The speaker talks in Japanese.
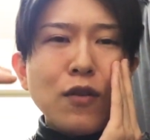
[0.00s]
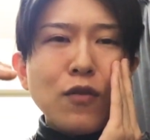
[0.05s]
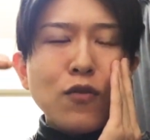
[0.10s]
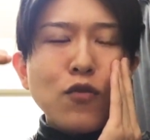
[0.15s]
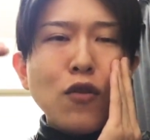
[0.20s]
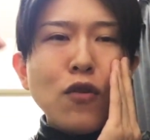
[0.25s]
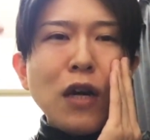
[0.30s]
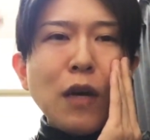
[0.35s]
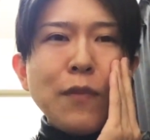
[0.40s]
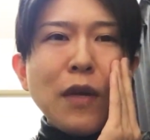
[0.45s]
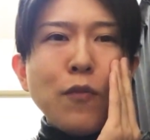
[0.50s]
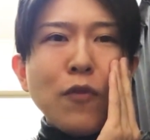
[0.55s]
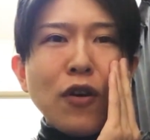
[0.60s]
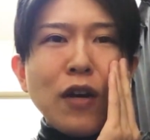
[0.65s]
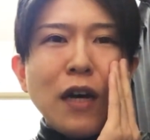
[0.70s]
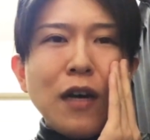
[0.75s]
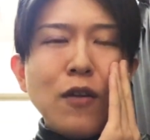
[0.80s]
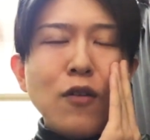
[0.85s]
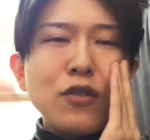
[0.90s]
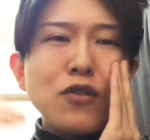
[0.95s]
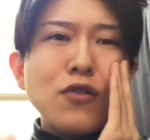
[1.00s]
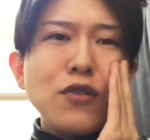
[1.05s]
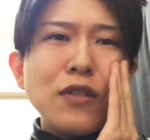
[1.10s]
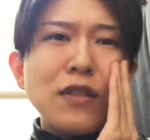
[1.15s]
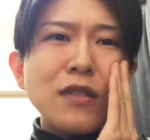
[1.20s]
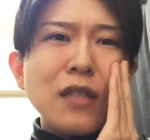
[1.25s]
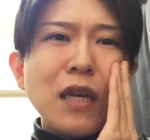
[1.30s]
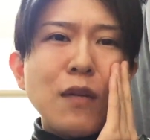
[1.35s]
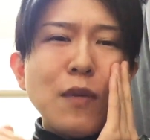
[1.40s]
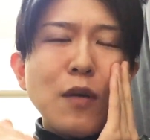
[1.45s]
動画メモが。
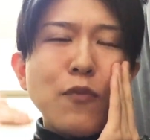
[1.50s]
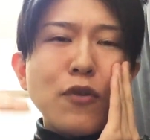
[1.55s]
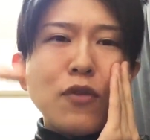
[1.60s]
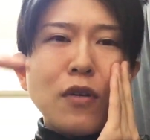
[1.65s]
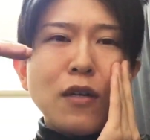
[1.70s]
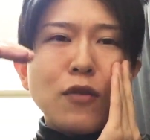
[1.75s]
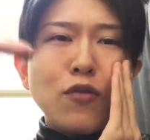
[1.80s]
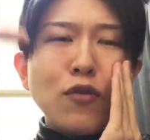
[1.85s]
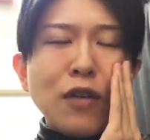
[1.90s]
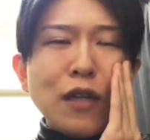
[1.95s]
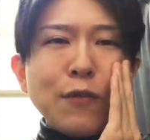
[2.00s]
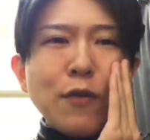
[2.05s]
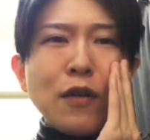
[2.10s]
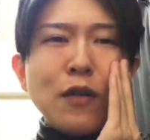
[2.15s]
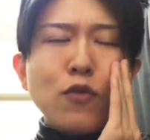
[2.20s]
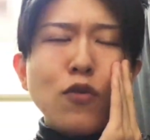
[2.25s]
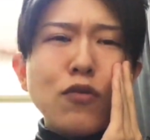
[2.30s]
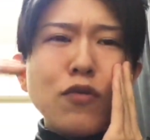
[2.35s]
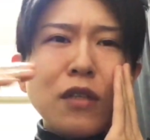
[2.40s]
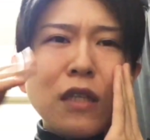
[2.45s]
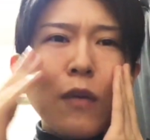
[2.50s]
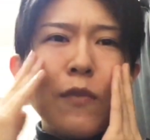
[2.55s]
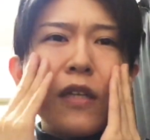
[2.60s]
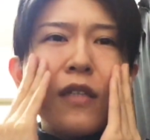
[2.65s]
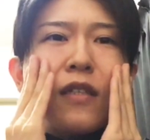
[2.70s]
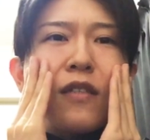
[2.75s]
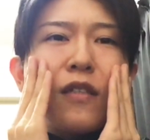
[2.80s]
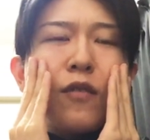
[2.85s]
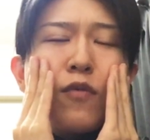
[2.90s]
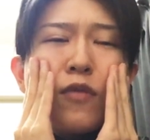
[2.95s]
ツイッターメモとか動画メモがどんどん溜
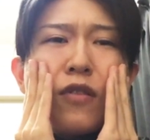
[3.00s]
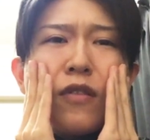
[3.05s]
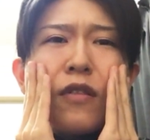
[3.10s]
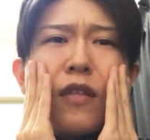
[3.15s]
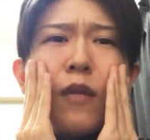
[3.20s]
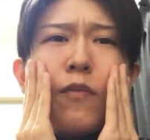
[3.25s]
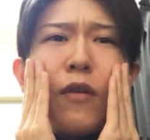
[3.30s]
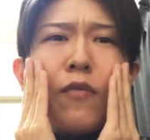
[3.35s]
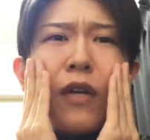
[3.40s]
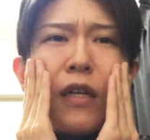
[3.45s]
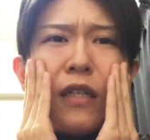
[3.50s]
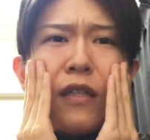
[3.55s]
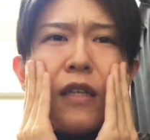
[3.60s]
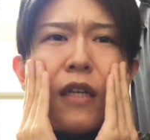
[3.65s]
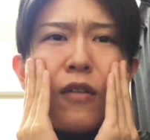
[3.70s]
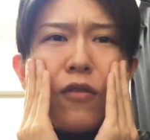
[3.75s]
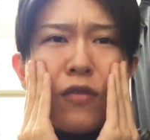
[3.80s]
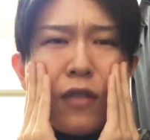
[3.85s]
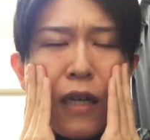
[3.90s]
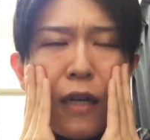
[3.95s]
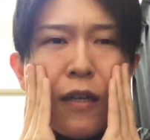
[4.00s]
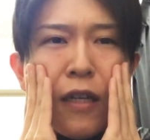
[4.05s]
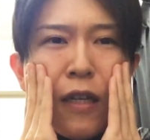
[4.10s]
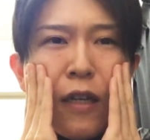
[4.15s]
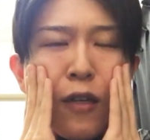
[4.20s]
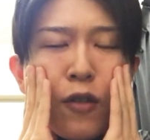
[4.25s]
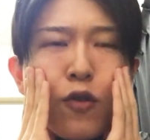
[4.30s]
まってっちゃうの。ツイッターメモはいいんだけどさ。